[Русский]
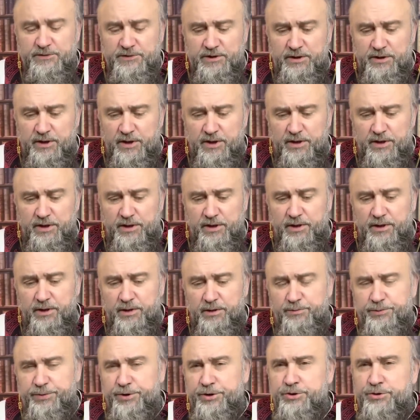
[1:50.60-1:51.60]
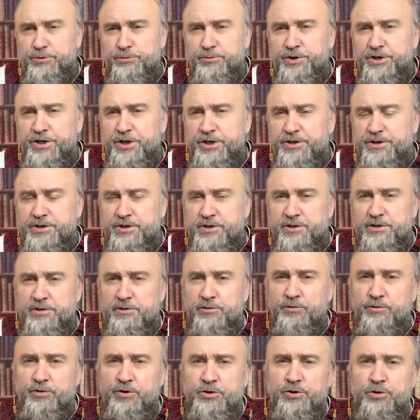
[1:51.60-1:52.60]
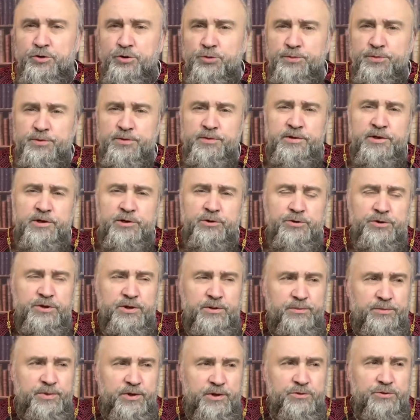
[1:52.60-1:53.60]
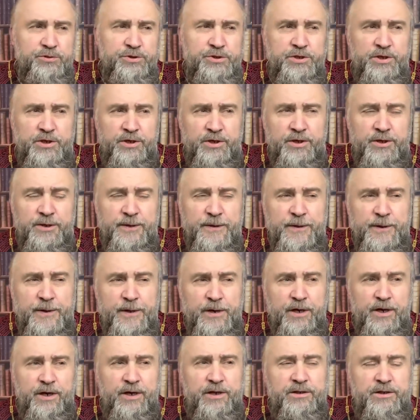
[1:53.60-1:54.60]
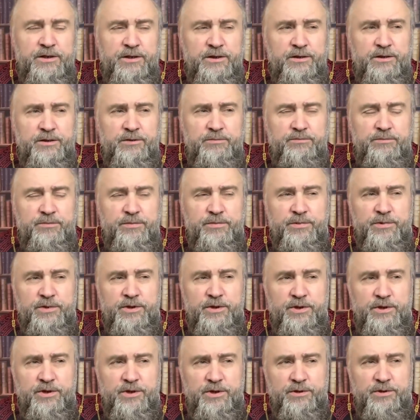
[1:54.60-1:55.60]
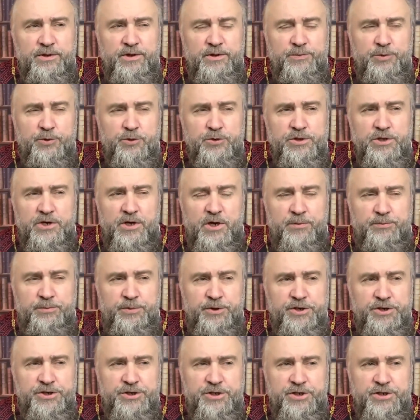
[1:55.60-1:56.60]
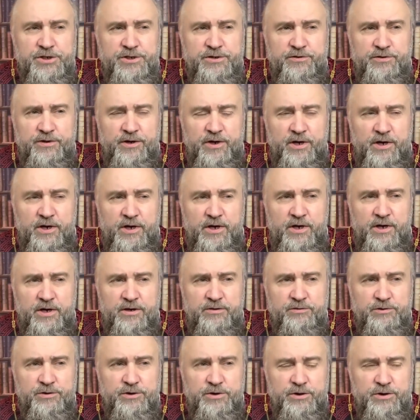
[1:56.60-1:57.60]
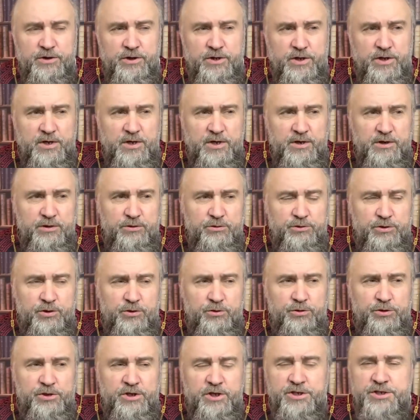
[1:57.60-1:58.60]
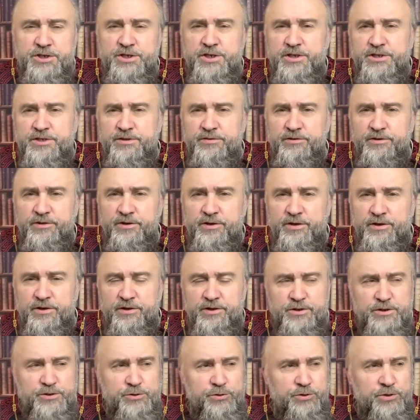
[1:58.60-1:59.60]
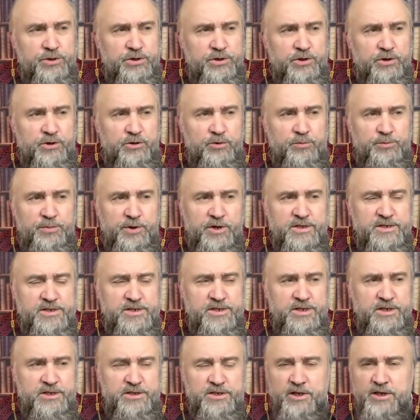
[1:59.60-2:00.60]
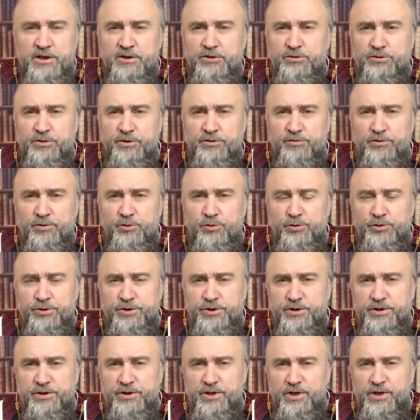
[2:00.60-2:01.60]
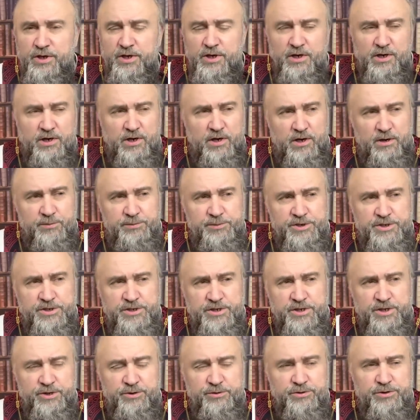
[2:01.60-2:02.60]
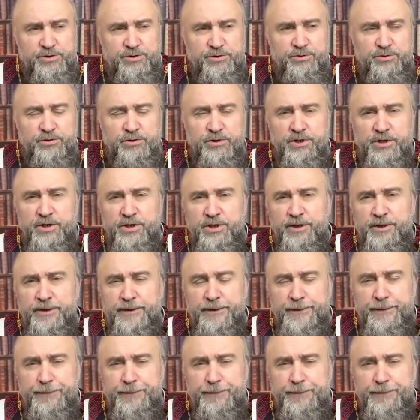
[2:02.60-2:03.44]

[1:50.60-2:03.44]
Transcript: а, причем греческое слово, которое употреблено там по Руси, это не, не просто как пришествие, а как вот ну, такое торжественное, что-то такое процессия, которая входит, как объясняют теологи.